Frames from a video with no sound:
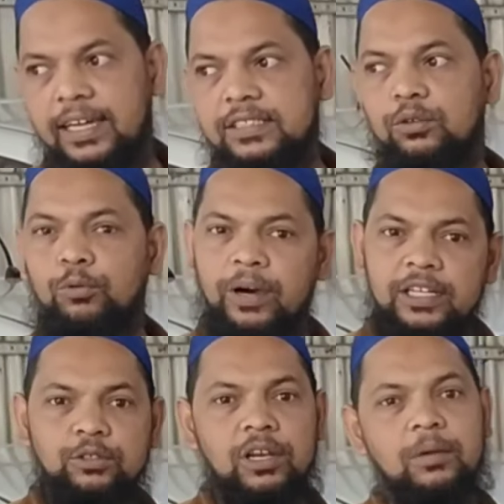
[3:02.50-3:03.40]
দেখা গেছে
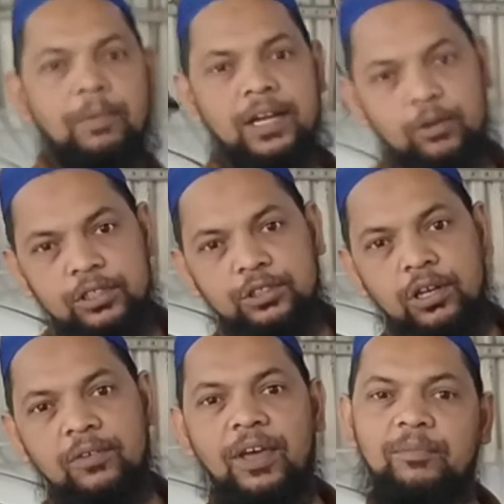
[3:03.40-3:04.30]
উবারে চলে পাঠাওতে
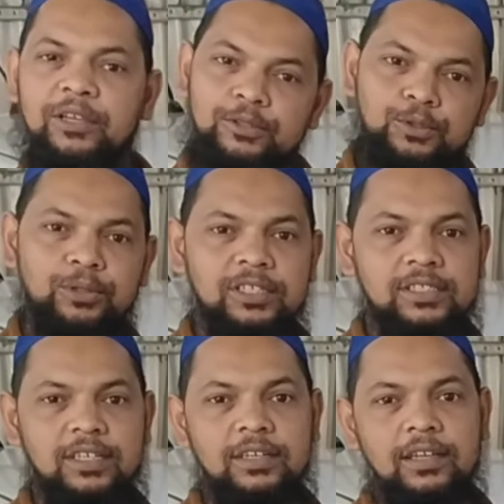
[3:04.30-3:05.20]
চলে ফ্যামিলি ইউজ করতেছে